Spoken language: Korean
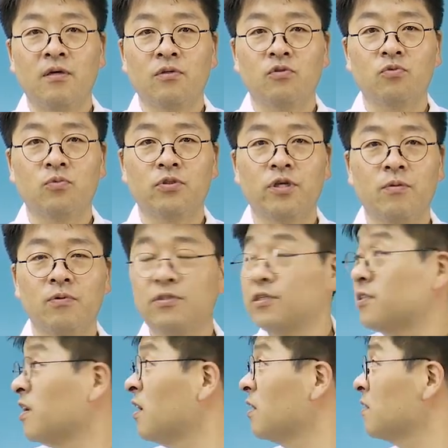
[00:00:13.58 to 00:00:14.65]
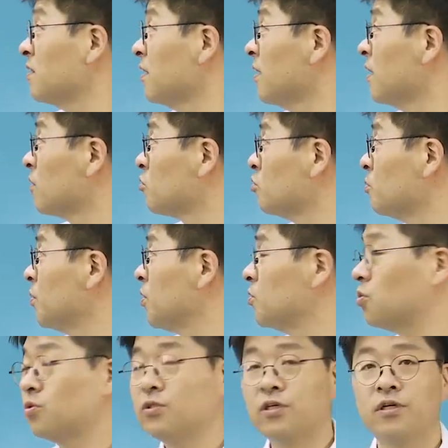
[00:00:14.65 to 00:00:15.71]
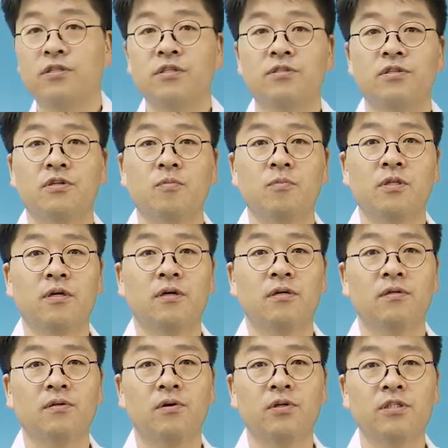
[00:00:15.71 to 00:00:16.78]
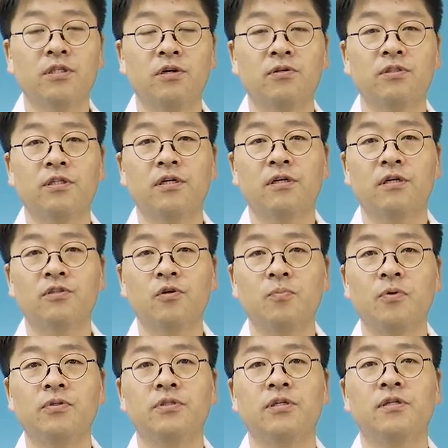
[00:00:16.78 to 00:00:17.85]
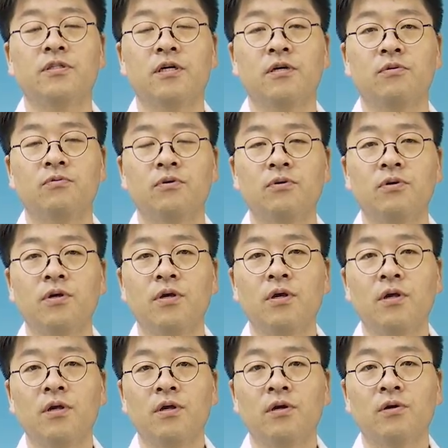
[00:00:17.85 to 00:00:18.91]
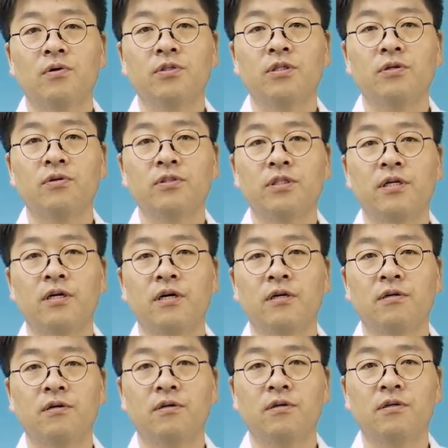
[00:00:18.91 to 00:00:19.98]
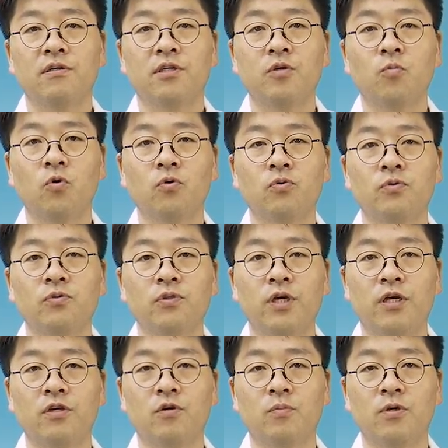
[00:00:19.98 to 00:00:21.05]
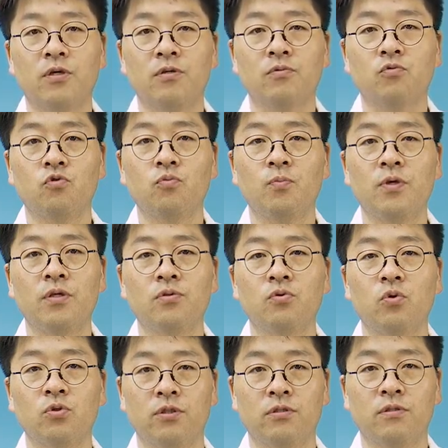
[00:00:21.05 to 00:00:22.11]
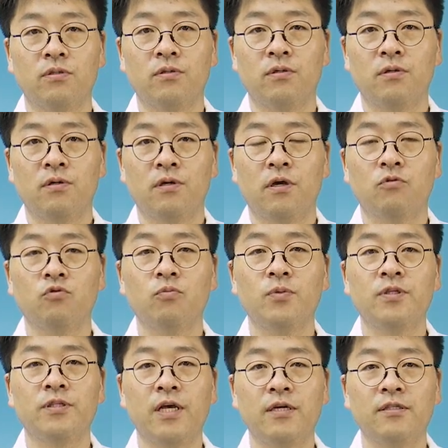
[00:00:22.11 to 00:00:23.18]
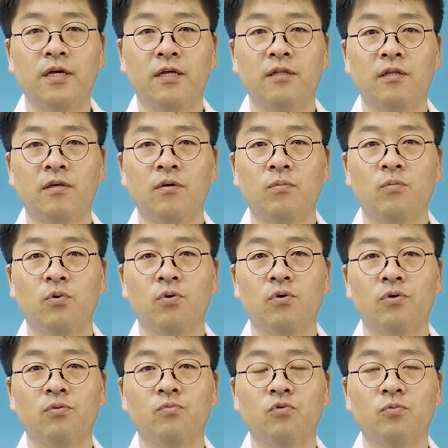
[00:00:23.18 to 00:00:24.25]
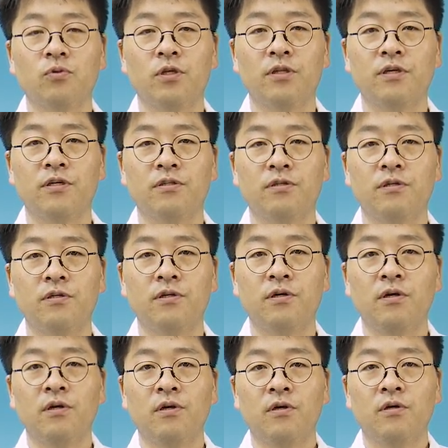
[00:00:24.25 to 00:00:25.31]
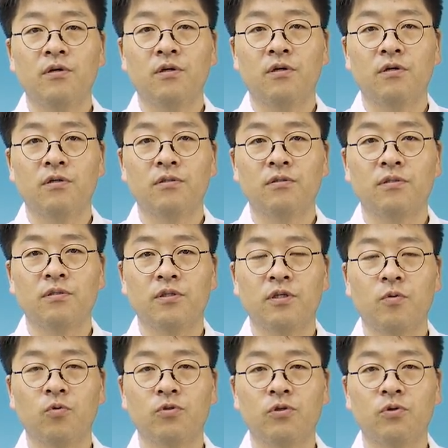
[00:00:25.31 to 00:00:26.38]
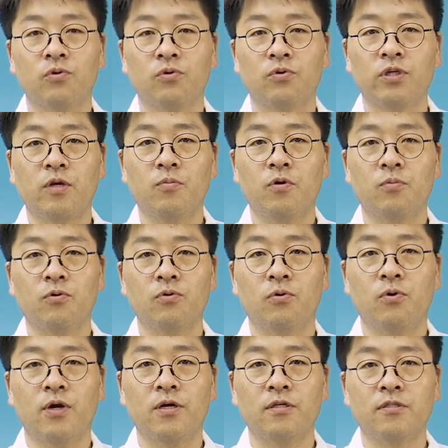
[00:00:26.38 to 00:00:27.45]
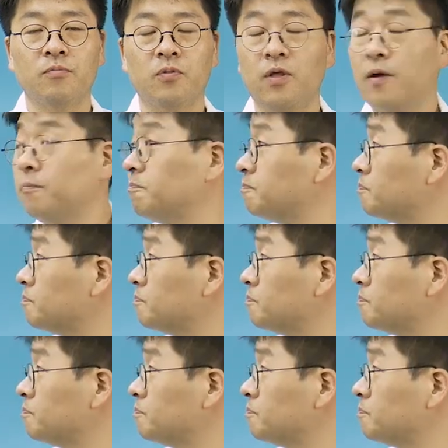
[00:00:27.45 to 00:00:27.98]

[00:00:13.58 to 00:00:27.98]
이십삼 번째 장, 예, 국민소득의 측정입니다. 거시경제학의 첫 번째 장이고요. 거시경제학 어, 기본 개념인 국민소득, 예, 국민생산 뭐 이런 부분에 대해서 어, 기본적으로 살펴보도록 하겠습니다.